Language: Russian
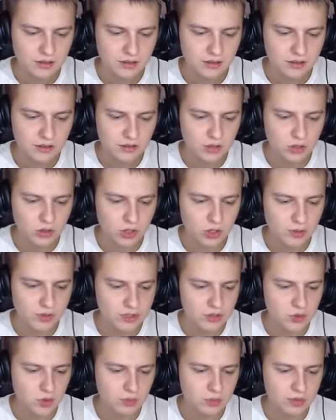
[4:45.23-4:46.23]
Сколько да, у вас
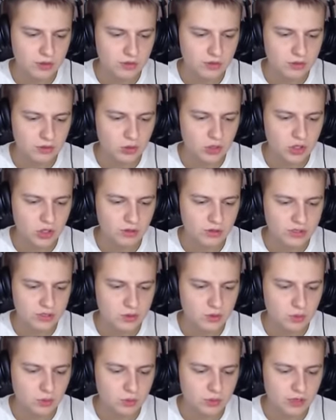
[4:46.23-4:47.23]
кубков? Есть. Сколько у вас
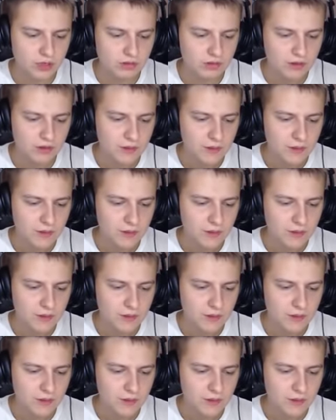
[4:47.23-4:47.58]
кубков?